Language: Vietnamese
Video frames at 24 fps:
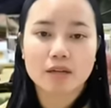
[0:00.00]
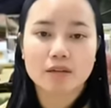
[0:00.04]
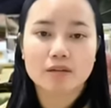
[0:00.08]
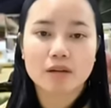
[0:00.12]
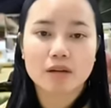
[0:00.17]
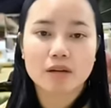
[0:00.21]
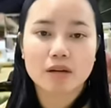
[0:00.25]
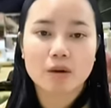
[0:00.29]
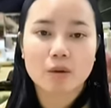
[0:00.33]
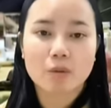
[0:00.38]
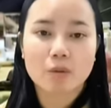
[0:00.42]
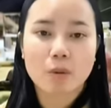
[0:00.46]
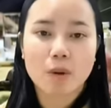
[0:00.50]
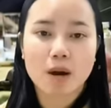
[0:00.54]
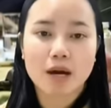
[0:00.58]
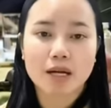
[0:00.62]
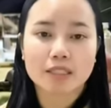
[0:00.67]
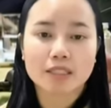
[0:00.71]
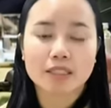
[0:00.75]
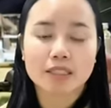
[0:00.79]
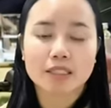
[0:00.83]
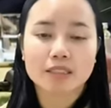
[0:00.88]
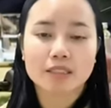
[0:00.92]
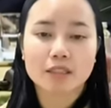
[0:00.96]
nước Cộng
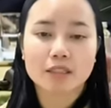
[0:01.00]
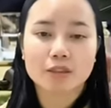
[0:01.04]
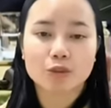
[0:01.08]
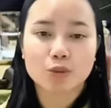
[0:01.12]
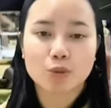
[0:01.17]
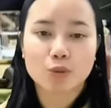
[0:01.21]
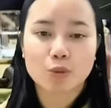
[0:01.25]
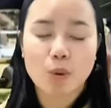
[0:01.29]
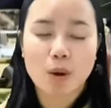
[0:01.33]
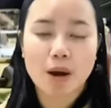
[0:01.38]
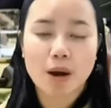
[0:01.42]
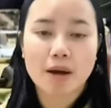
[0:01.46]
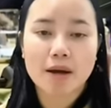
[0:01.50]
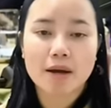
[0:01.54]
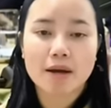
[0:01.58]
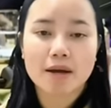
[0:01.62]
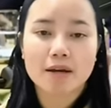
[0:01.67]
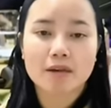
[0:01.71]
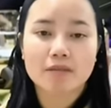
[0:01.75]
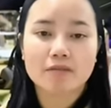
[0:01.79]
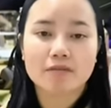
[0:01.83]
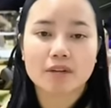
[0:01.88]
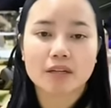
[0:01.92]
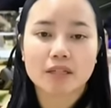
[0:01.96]
hòa Nhân dân Trung Hoa
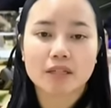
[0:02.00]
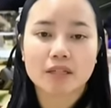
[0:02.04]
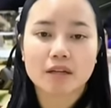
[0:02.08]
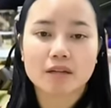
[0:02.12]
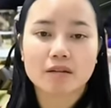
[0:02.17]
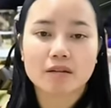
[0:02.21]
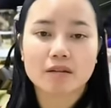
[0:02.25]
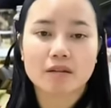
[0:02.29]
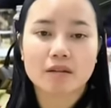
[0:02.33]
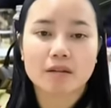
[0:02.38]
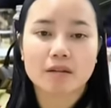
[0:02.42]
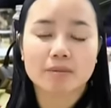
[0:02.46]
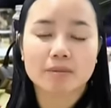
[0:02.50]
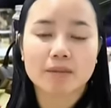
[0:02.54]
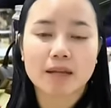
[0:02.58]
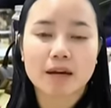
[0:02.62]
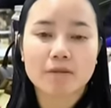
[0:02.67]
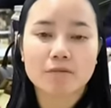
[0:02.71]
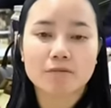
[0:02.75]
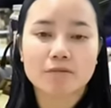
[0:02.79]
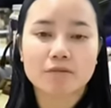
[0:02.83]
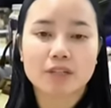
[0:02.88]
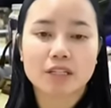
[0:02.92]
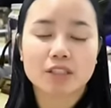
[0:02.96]
về tăng cường hợp
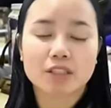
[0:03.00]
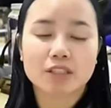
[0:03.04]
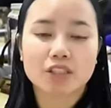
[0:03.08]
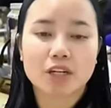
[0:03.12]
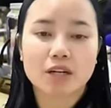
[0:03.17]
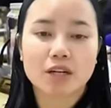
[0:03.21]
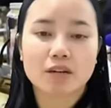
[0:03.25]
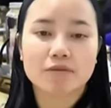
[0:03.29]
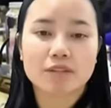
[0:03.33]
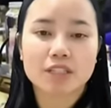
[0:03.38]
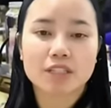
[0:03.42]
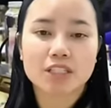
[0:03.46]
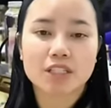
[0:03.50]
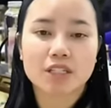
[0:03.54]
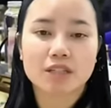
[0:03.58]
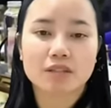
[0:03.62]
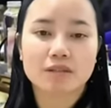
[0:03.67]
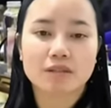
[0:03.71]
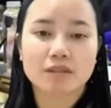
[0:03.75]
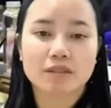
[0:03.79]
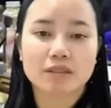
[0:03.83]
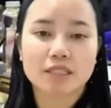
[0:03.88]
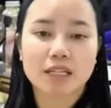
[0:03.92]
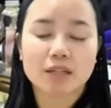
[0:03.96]
tác viện trợ phát triển
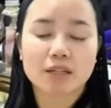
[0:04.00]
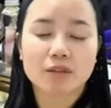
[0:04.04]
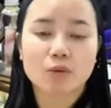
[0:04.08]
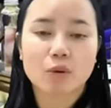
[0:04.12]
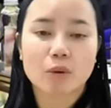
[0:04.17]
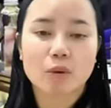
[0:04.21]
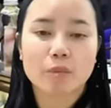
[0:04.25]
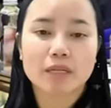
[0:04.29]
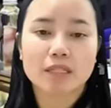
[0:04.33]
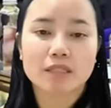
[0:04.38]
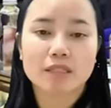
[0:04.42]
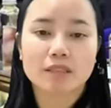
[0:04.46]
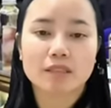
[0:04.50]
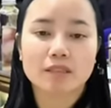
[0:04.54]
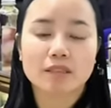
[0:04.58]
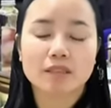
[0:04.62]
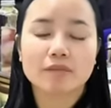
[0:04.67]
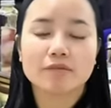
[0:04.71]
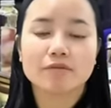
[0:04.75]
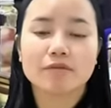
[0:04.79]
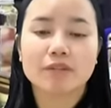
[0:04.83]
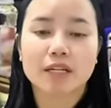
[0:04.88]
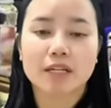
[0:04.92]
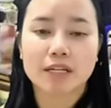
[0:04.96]
đường sắt qua biên
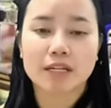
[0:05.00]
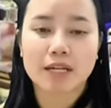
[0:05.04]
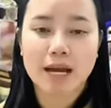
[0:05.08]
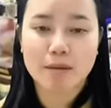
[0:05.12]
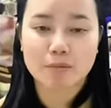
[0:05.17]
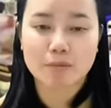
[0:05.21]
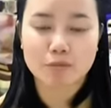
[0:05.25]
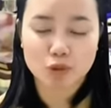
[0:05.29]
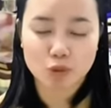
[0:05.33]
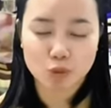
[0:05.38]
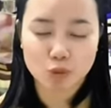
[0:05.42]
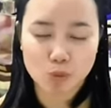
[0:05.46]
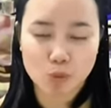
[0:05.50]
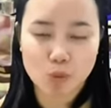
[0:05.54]
giới Việt Nam-Trung